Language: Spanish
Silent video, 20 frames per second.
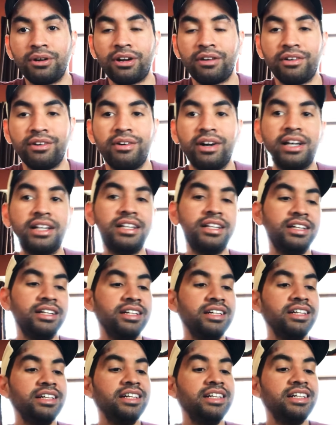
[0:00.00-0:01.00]
por lo que veo, ¿eh?
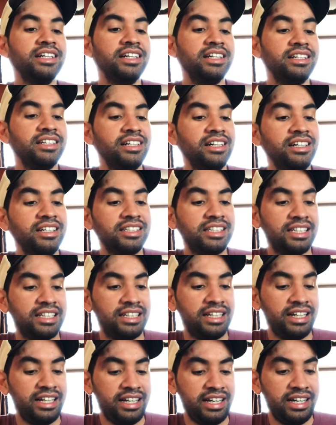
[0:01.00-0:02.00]

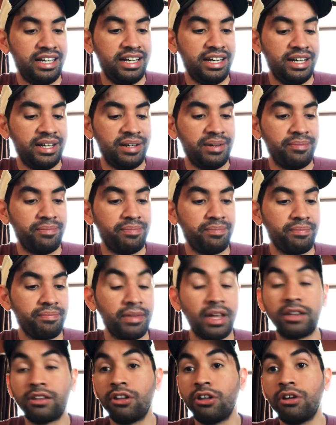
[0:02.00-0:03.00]
Este.
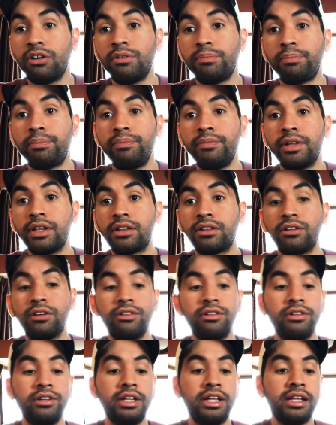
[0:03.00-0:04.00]
Esto,
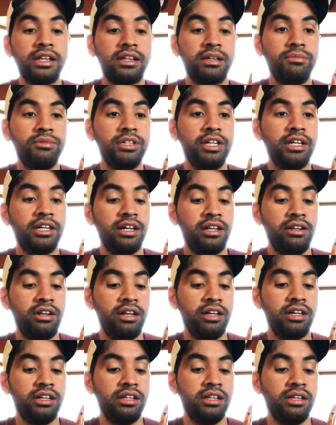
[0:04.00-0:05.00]
todo de esta muñeca
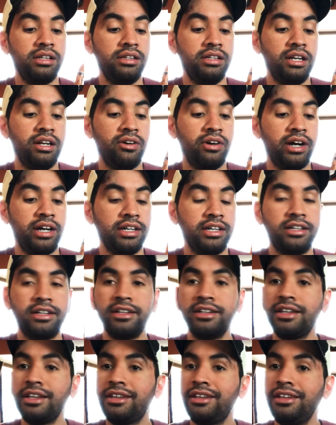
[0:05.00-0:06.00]
que, de lo hay
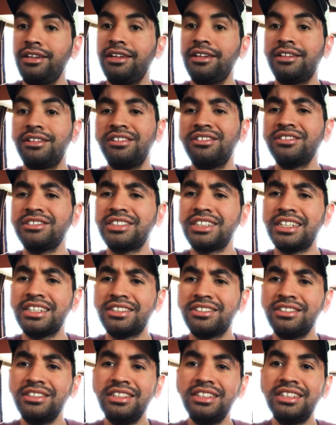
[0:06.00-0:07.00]
que decir. Yo no sé
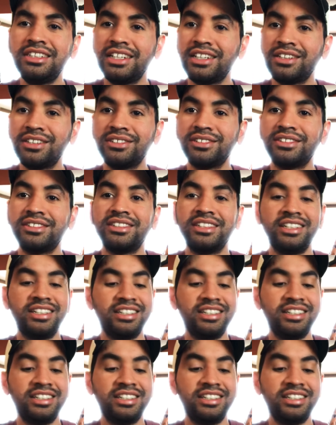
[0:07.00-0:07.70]
qué estoy diciendo.